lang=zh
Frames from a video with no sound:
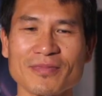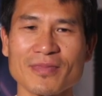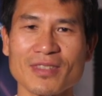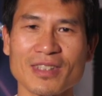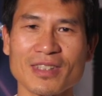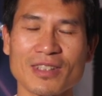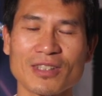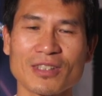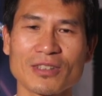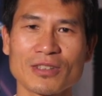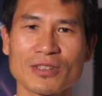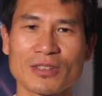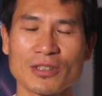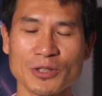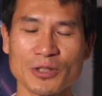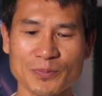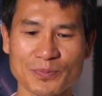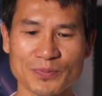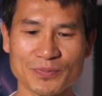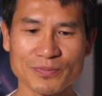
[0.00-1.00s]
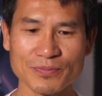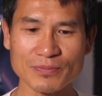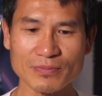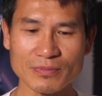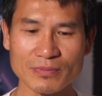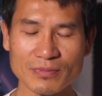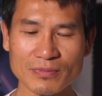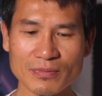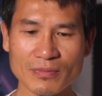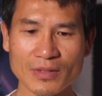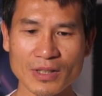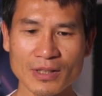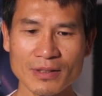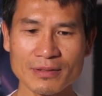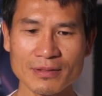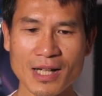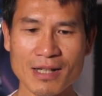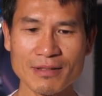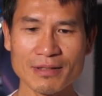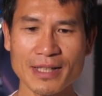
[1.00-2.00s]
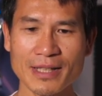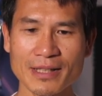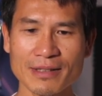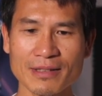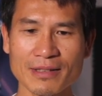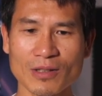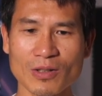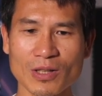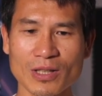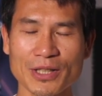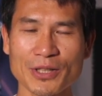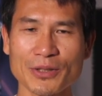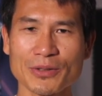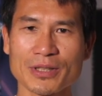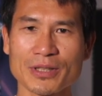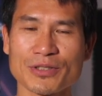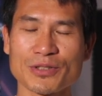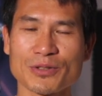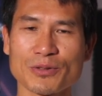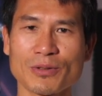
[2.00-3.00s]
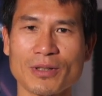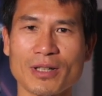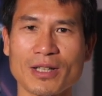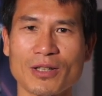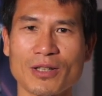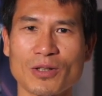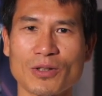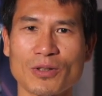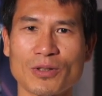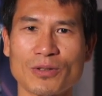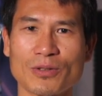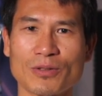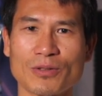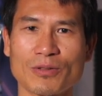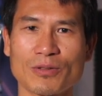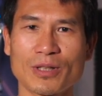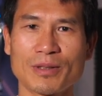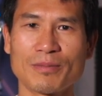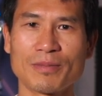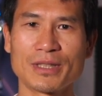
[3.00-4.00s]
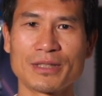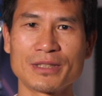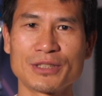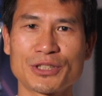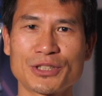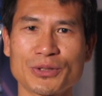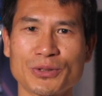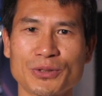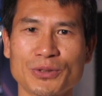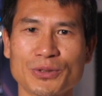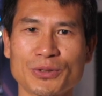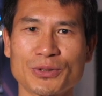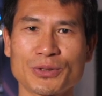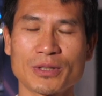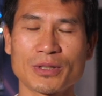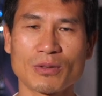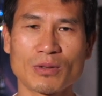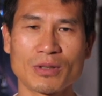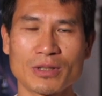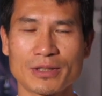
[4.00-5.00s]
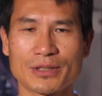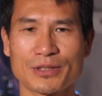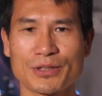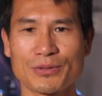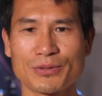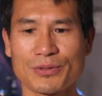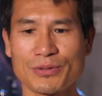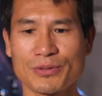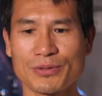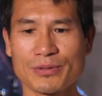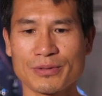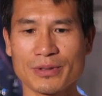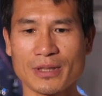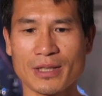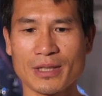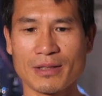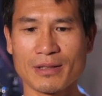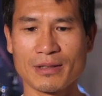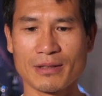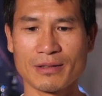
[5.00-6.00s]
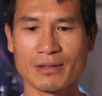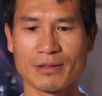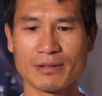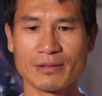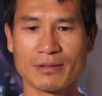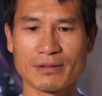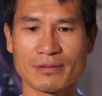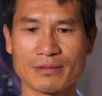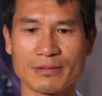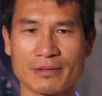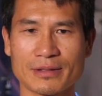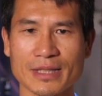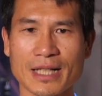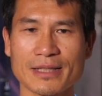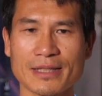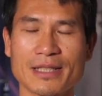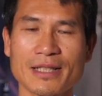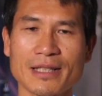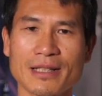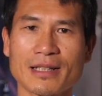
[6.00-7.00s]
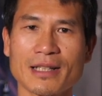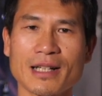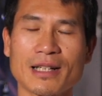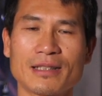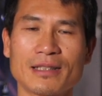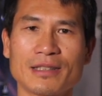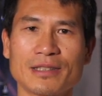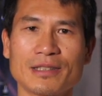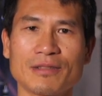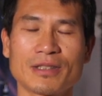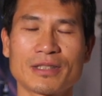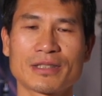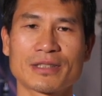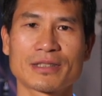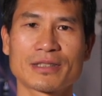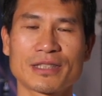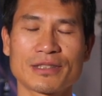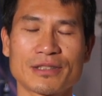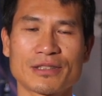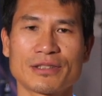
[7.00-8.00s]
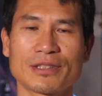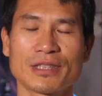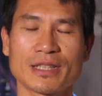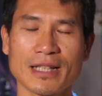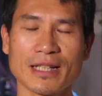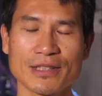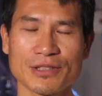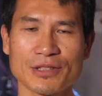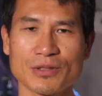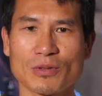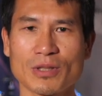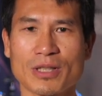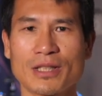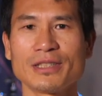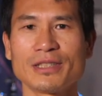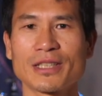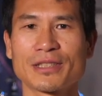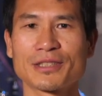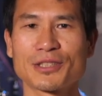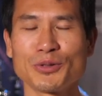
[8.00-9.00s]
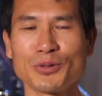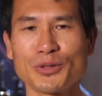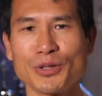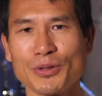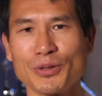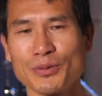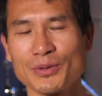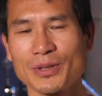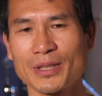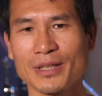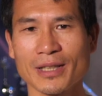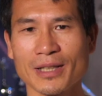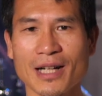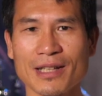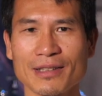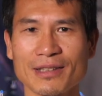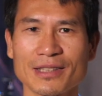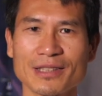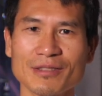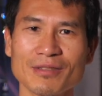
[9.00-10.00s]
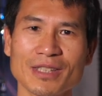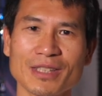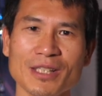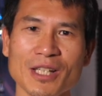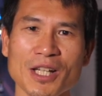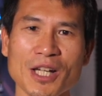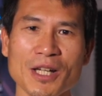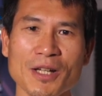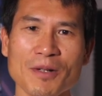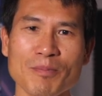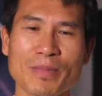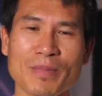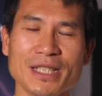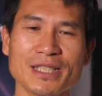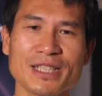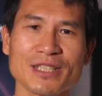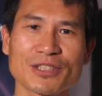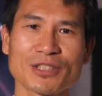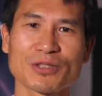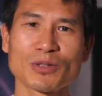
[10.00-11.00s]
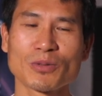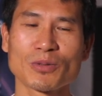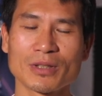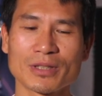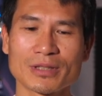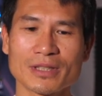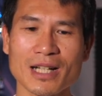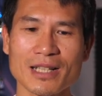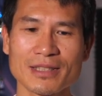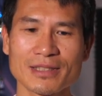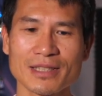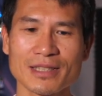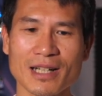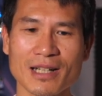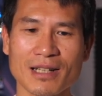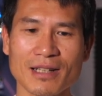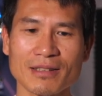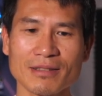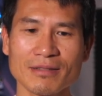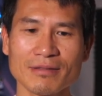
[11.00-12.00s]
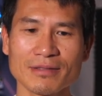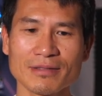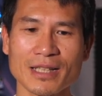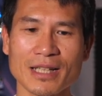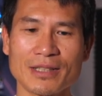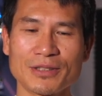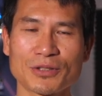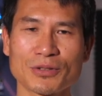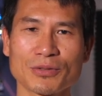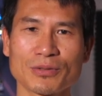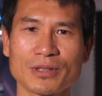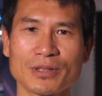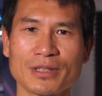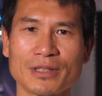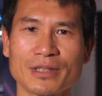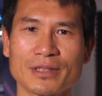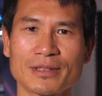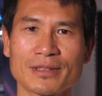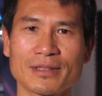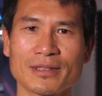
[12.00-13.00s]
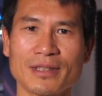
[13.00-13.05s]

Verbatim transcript: 然后当天的话6月15号我就在线看了，因为其实一开始我很想去纽约看的，因为毕竟是我参加演出的